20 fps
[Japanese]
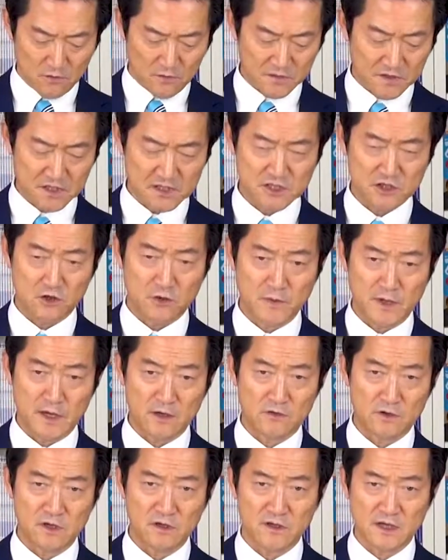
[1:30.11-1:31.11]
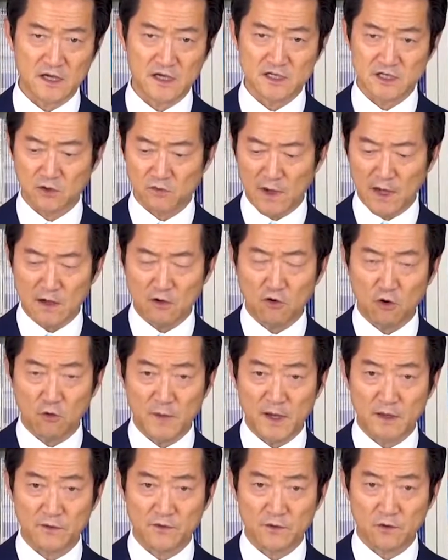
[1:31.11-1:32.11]
私のメールに対して
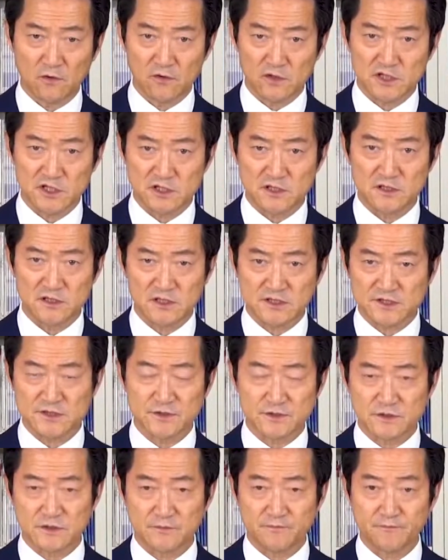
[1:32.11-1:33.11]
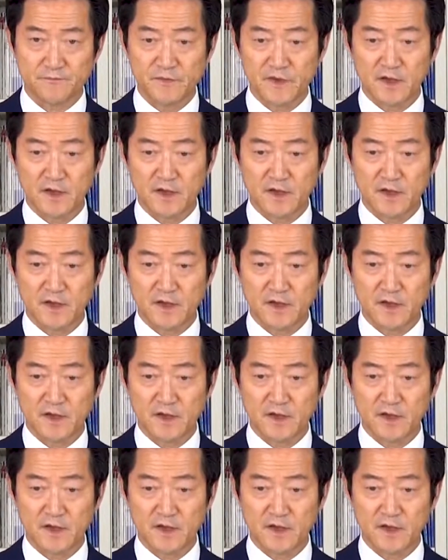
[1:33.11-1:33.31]
ワンコメント欲しいですって